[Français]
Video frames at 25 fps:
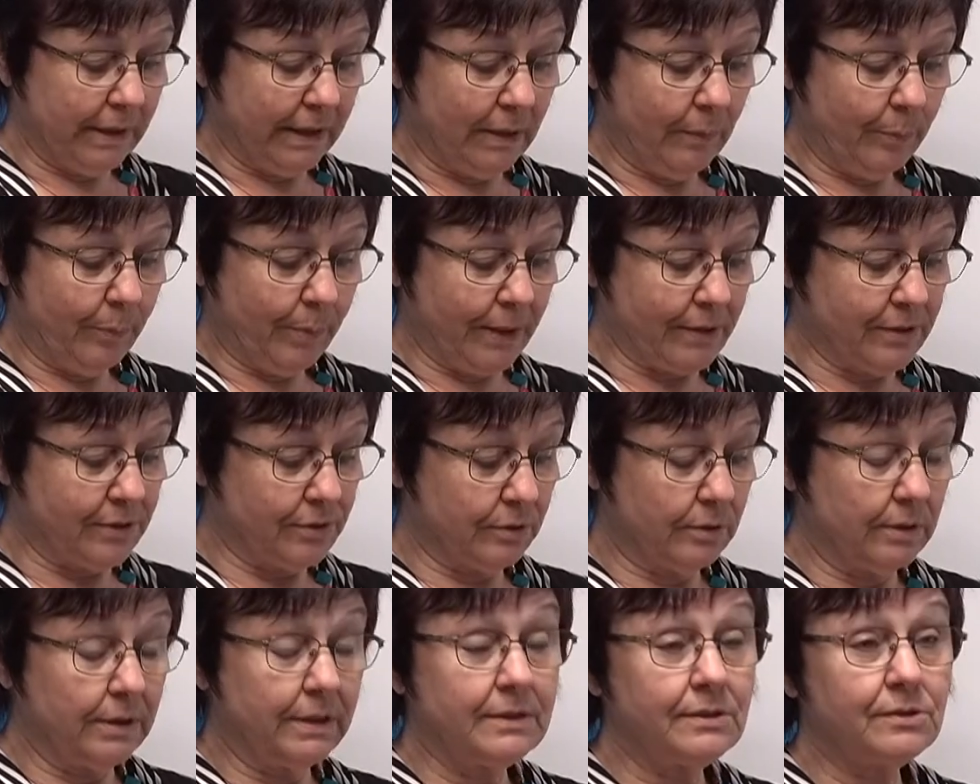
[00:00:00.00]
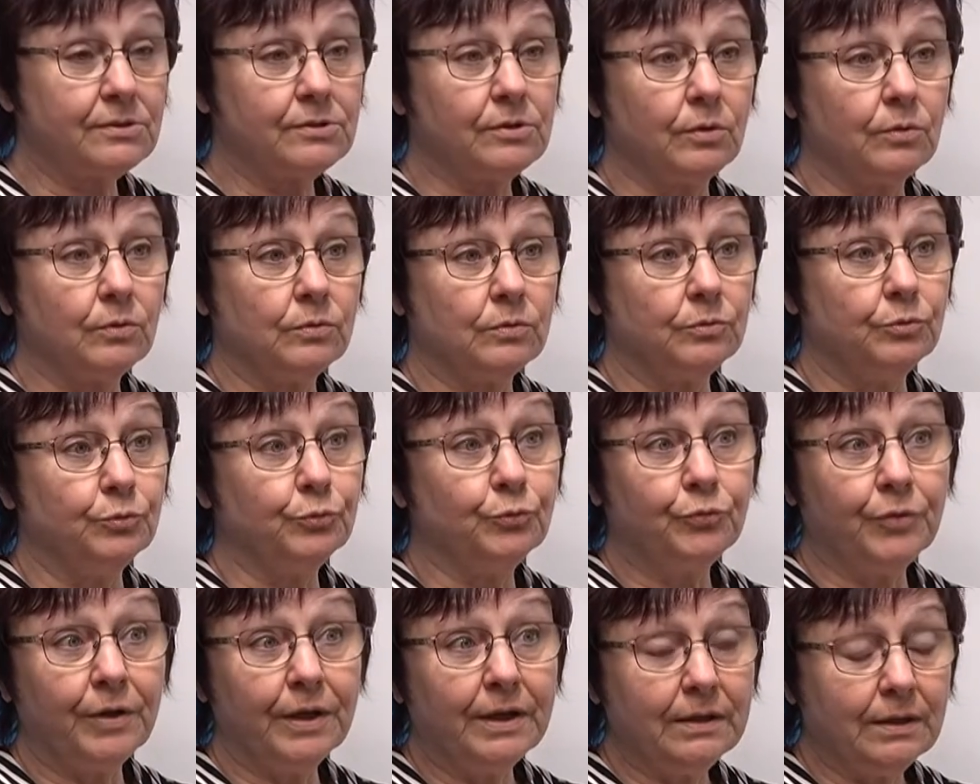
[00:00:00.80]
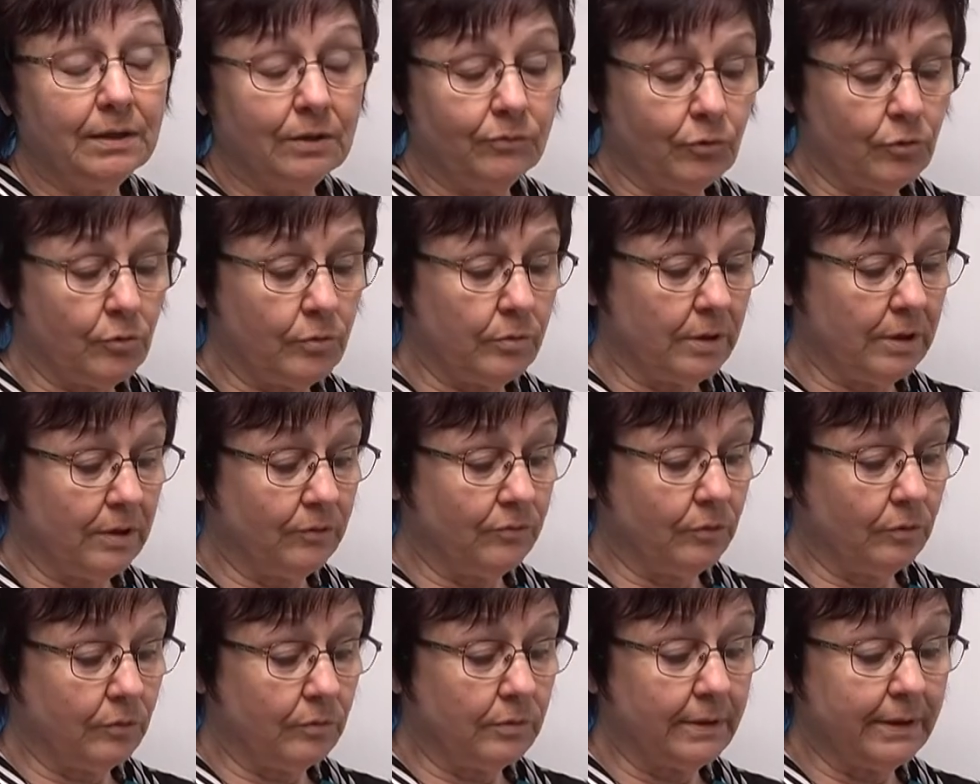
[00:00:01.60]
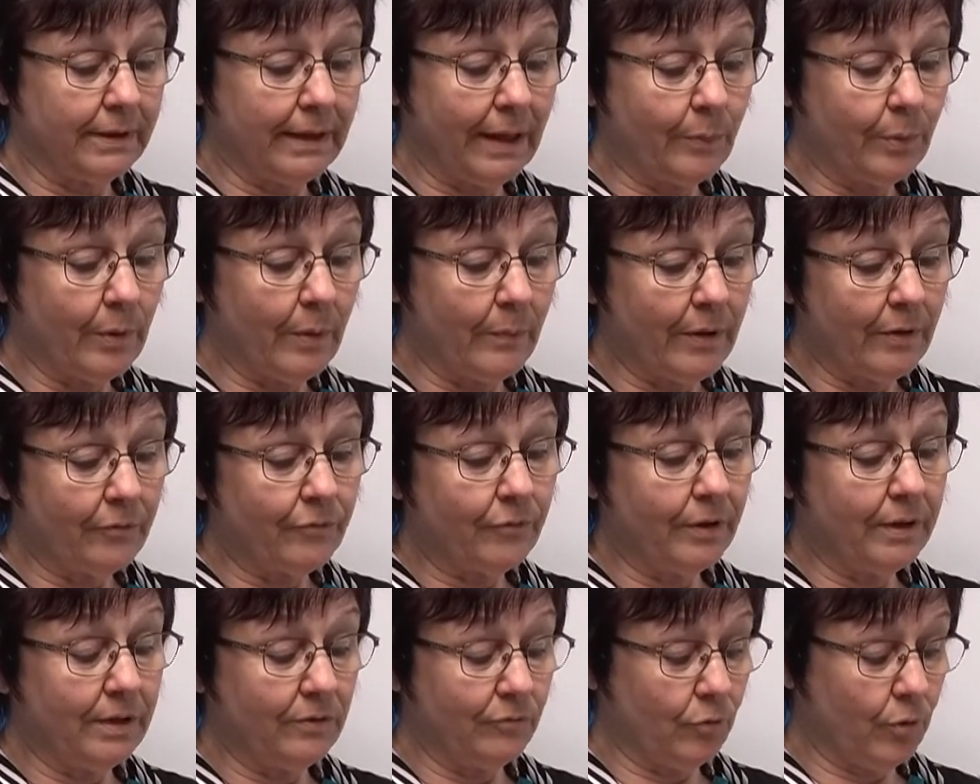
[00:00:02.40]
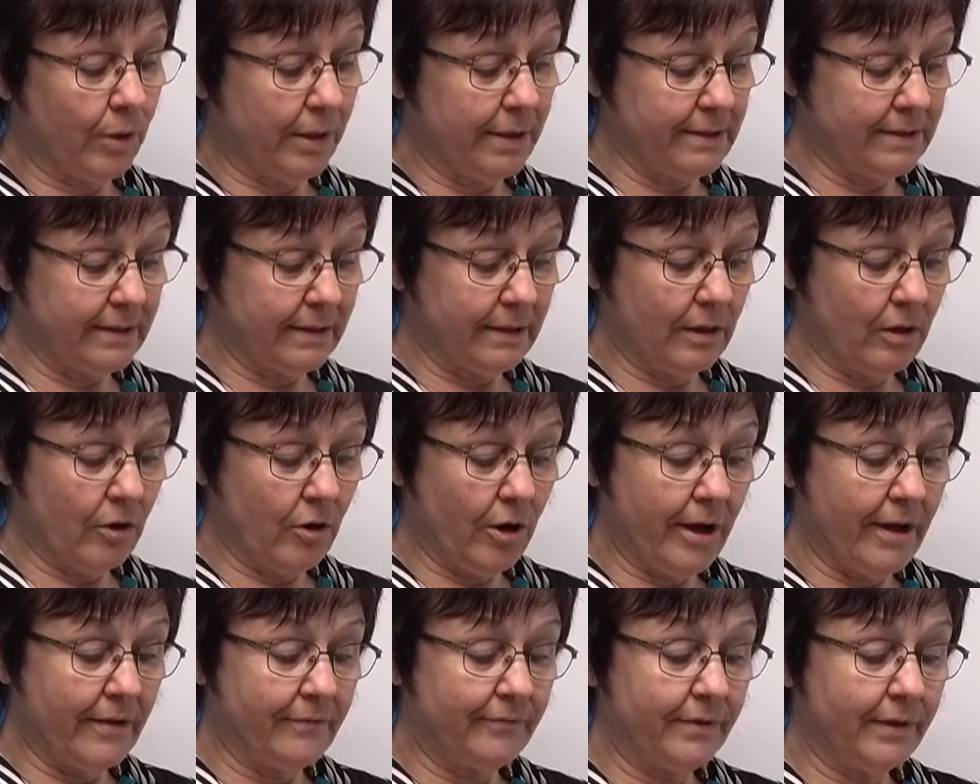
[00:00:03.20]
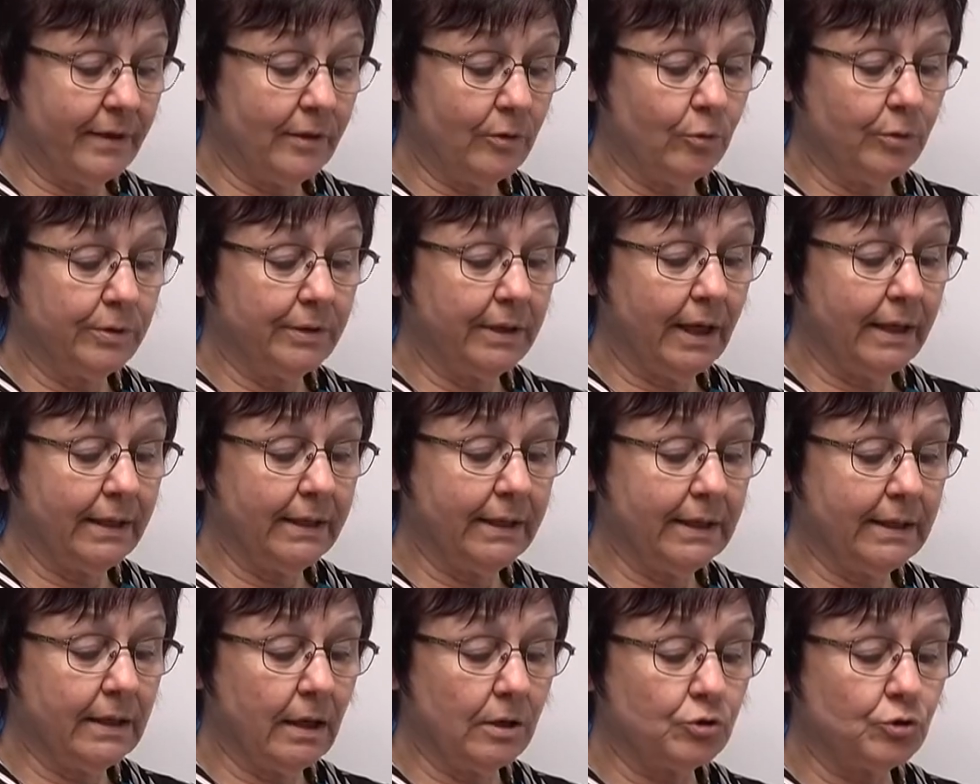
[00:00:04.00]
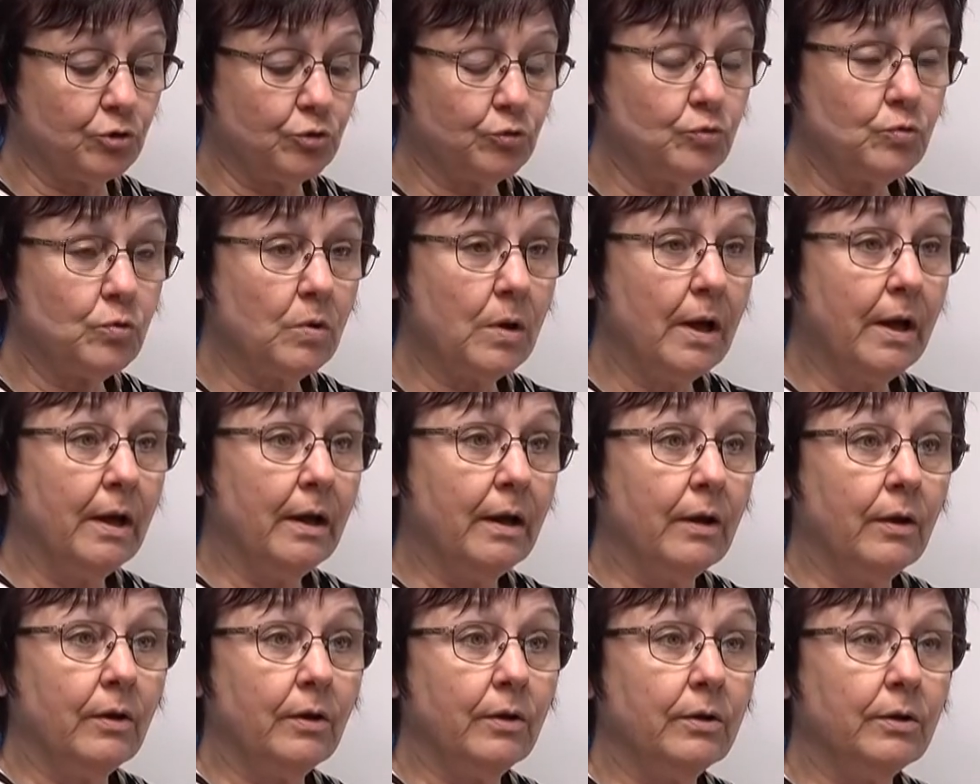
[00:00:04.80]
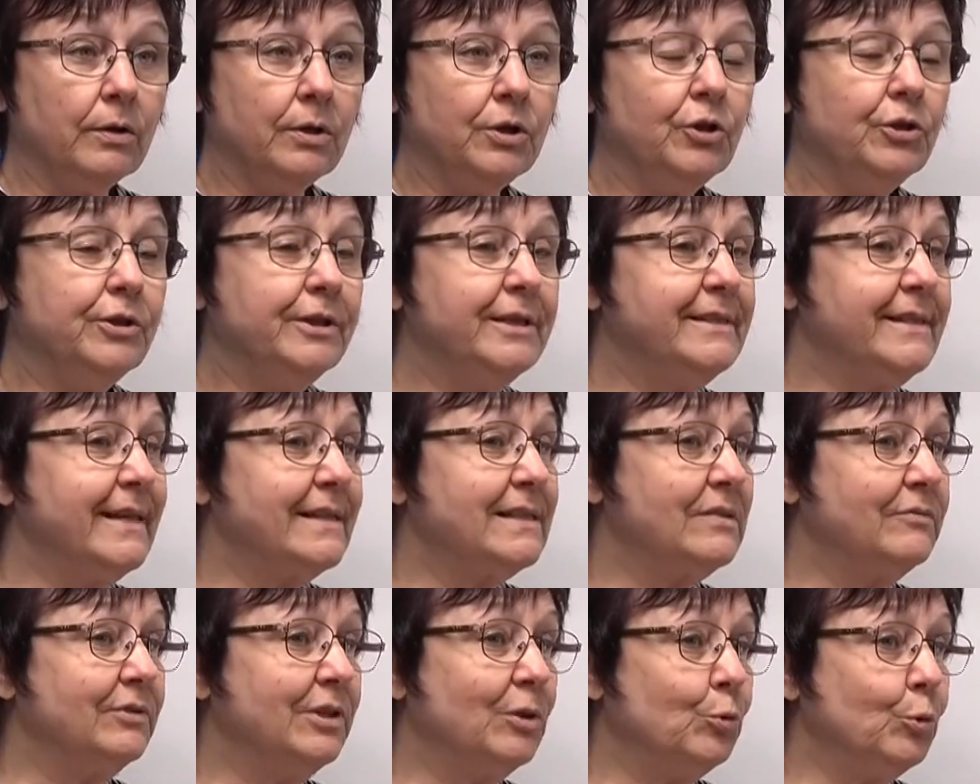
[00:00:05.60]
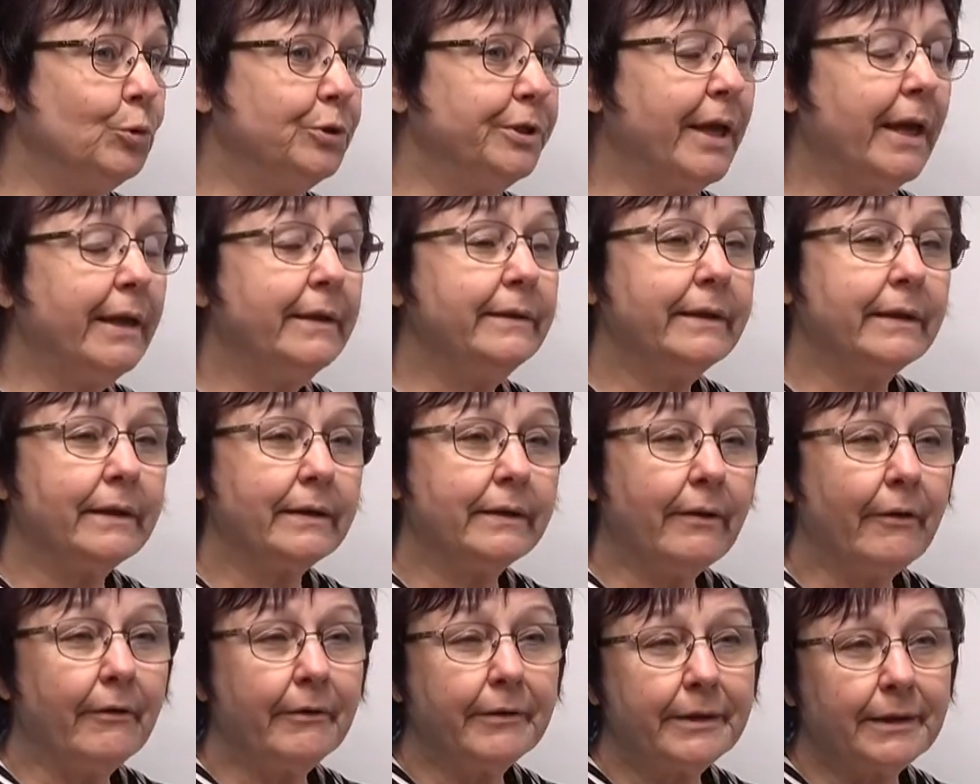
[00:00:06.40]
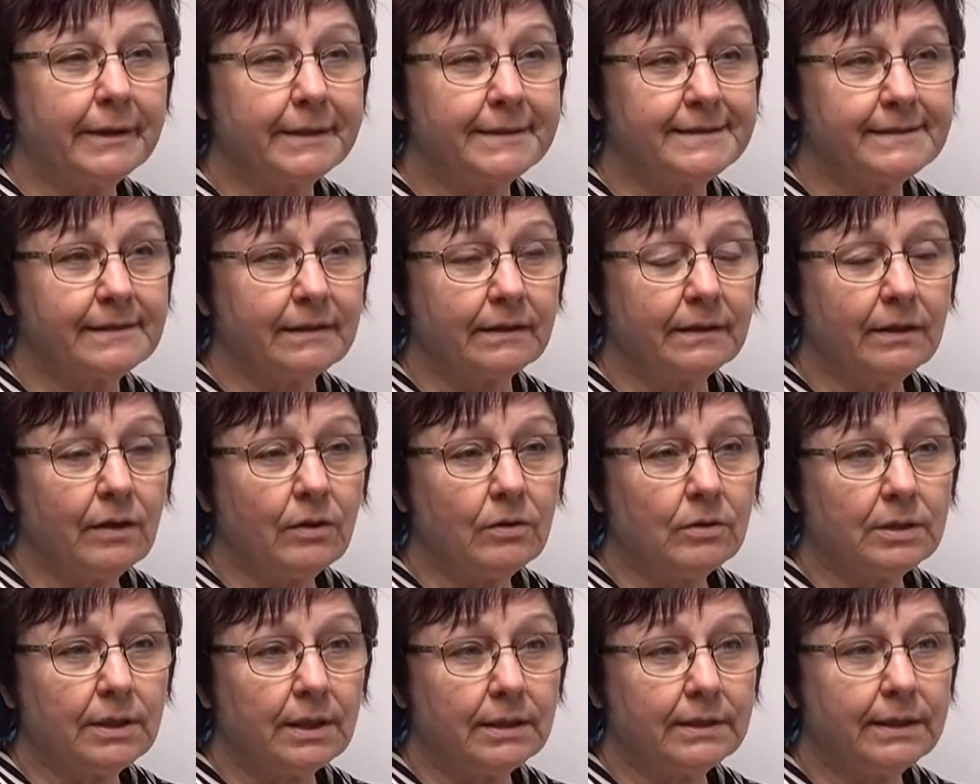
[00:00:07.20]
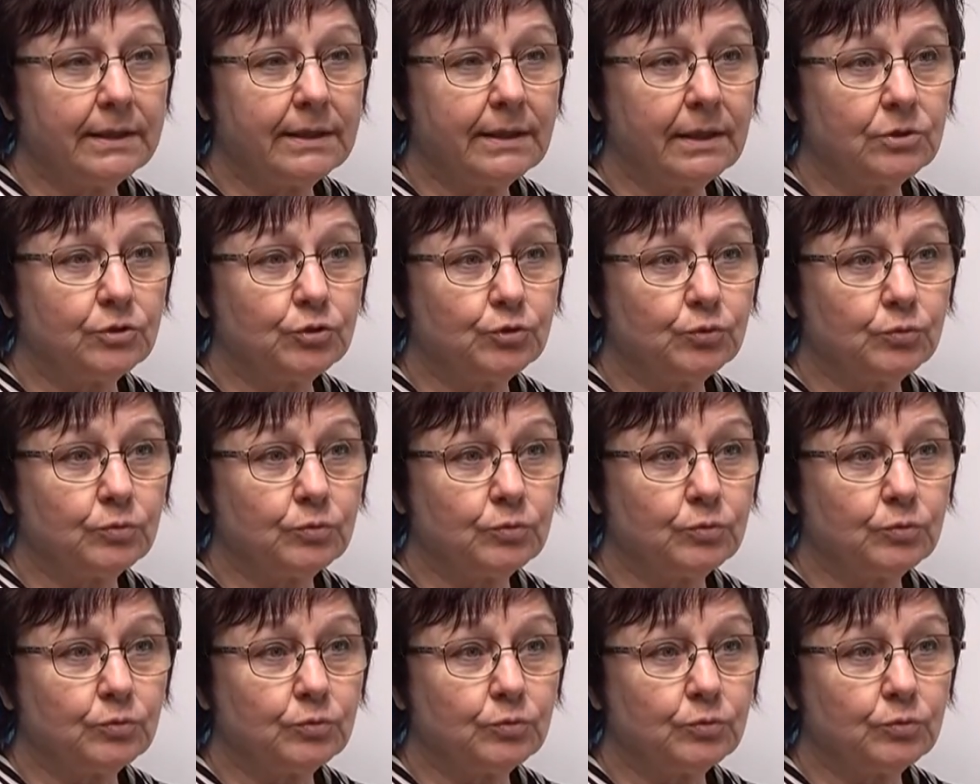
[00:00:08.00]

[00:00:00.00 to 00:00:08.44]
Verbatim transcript: personnes qui sont nouvelles, qui vont, qui vont être la première fois, qui vont inscrire leur enfant dans les camps de jour, euh, il y a des activités autant intérieures qu'extérieures dans les camps de jour.